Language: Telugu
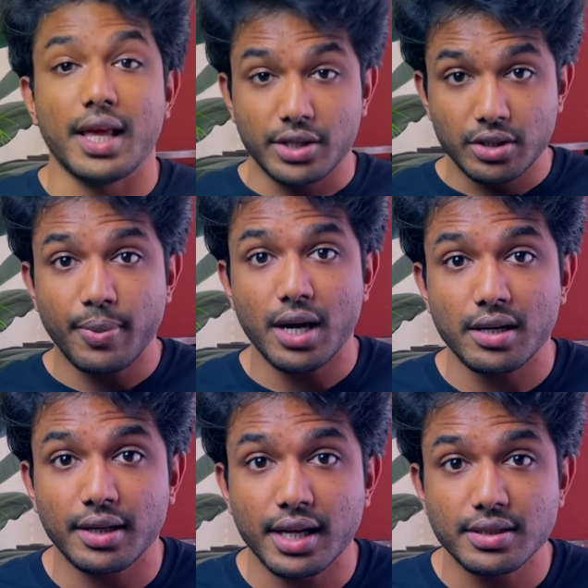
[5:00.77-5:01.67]
నెక్స్ట్ పార్ట్
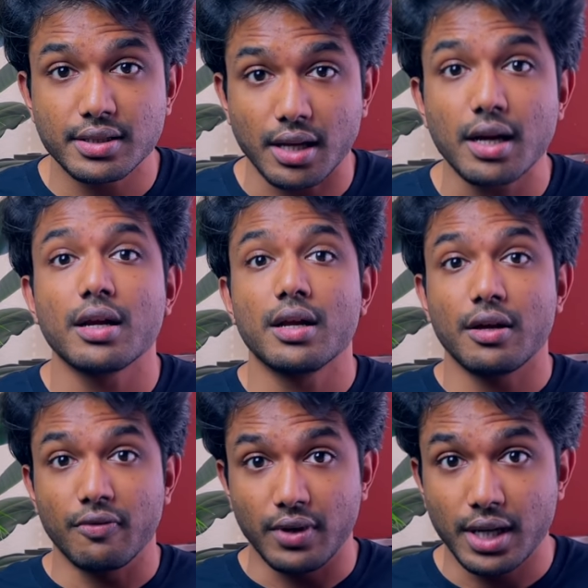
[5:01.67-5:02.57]
క్రేజీ సార్
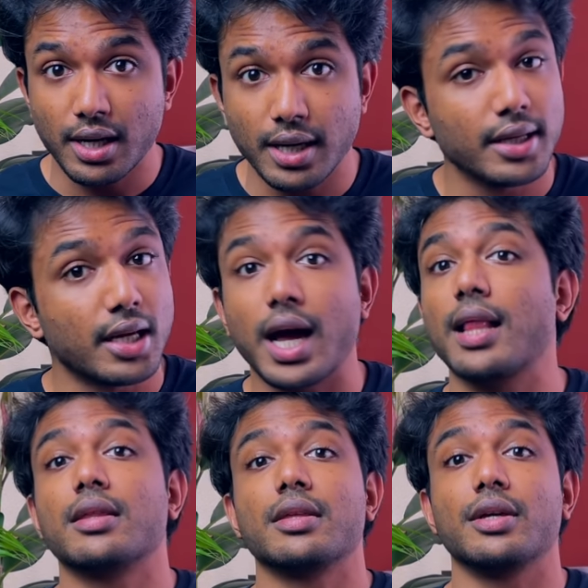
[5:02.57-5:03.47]
విలన్ గాడికి ఇంకా
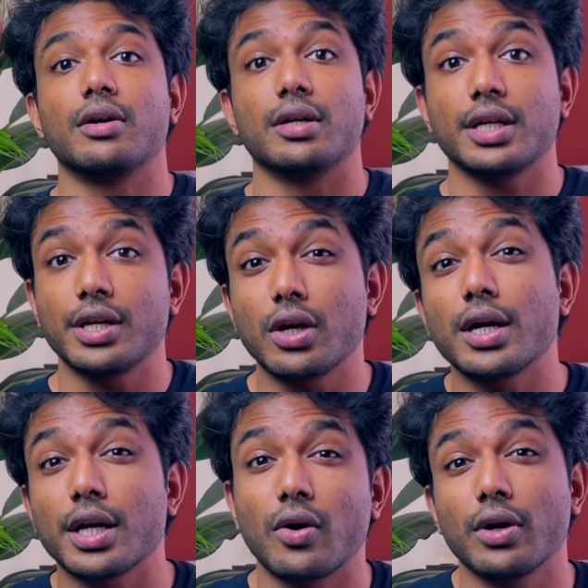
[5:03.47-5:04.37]
కాలుతుంది హీరో అంటే హీరో
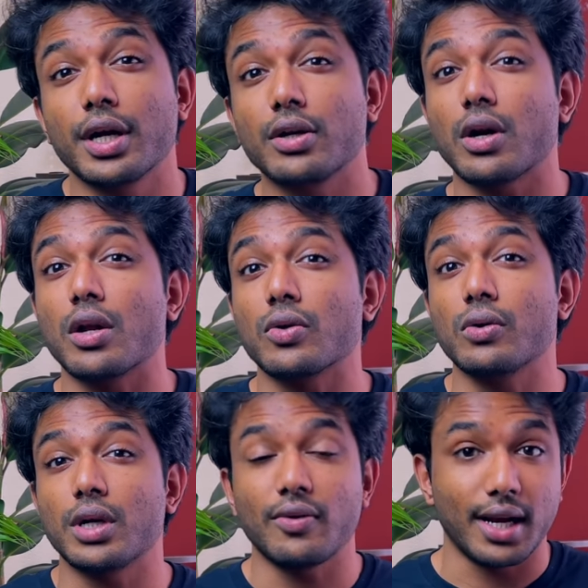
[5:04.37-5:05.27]
అంటే ఎవడో ఏంటో
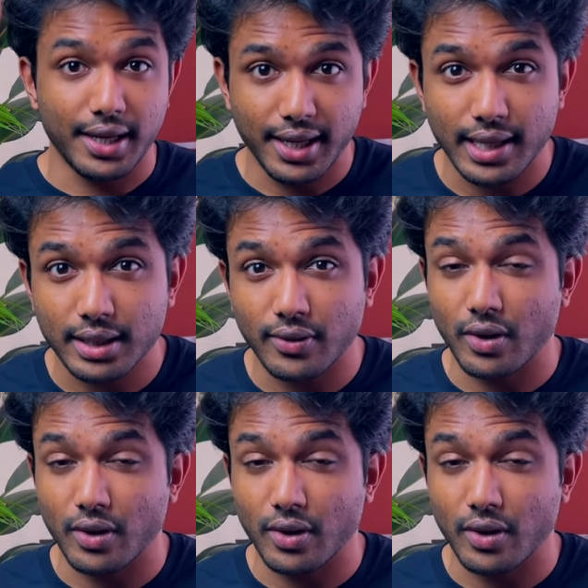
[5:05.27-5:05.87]
కనుక్కుంటాడు వాళ్ళ ఇంటికి వెళ్తాడు